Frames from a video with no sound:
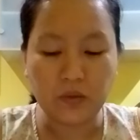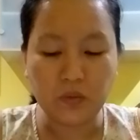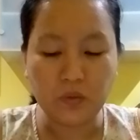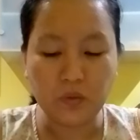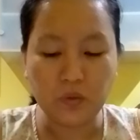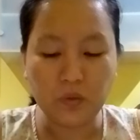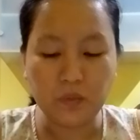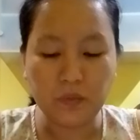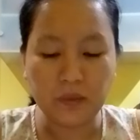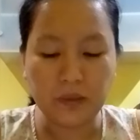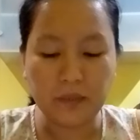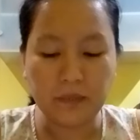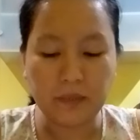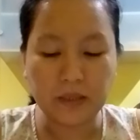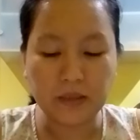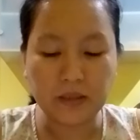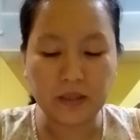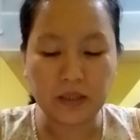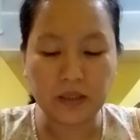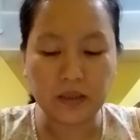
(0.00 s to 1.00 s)
untuk
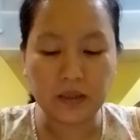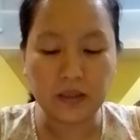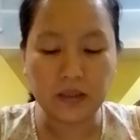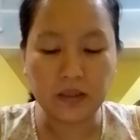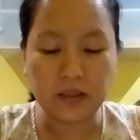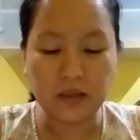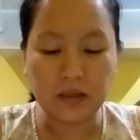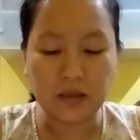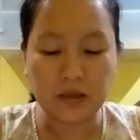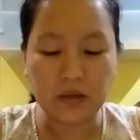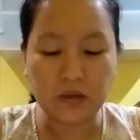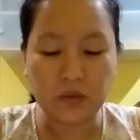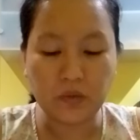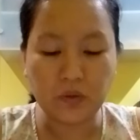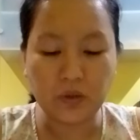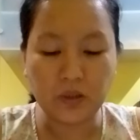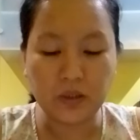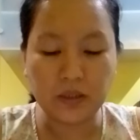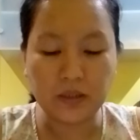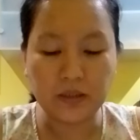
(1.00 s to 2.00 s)
melepaskan kita dari
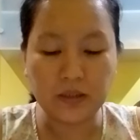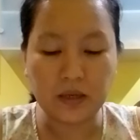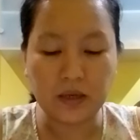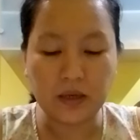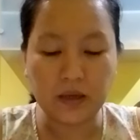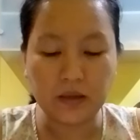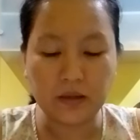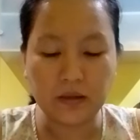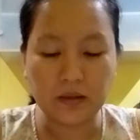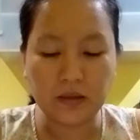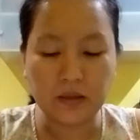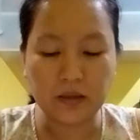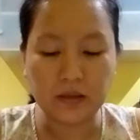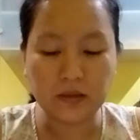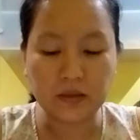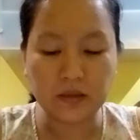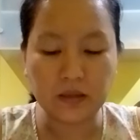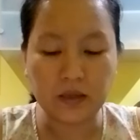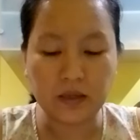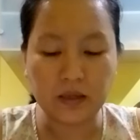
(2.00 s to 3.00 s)
dunia jahat yang
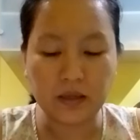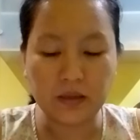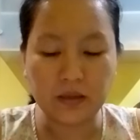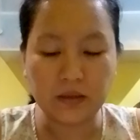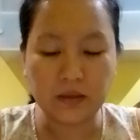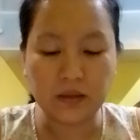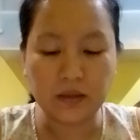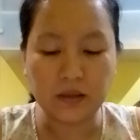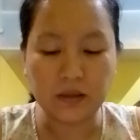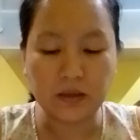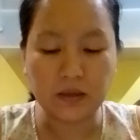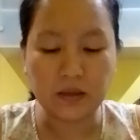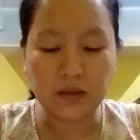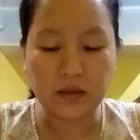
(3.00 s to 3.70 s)
sekarang ini,